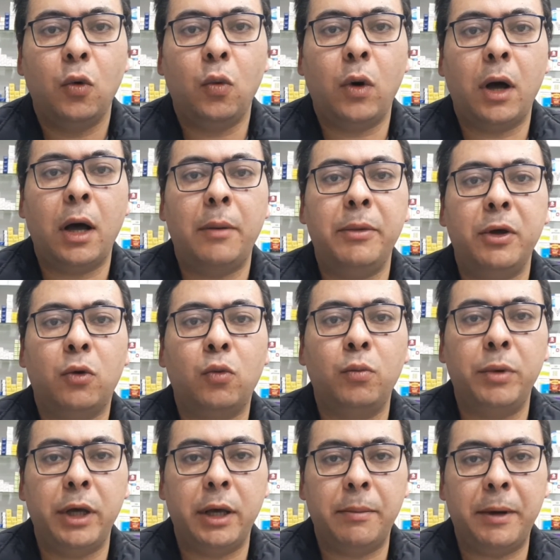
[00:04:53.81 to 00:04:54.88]

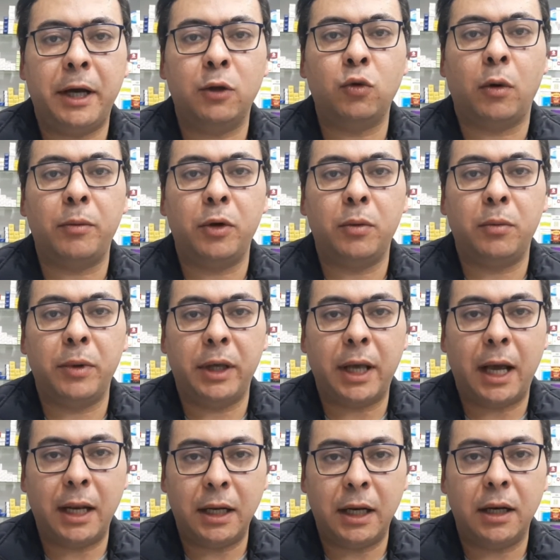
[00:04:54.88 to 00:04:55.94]
وبيبعد
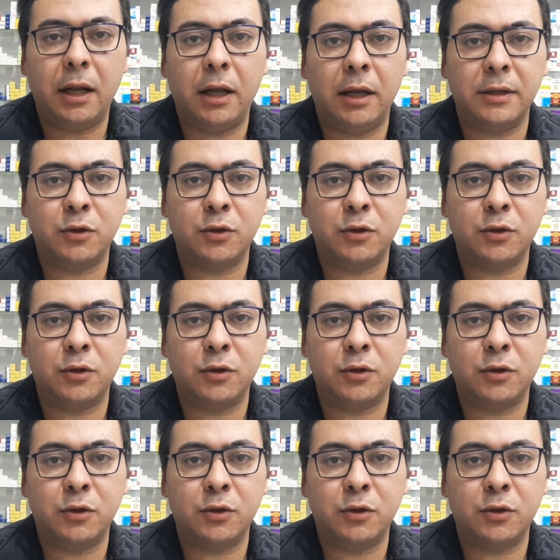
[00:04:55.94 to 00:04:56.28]
وبيقلل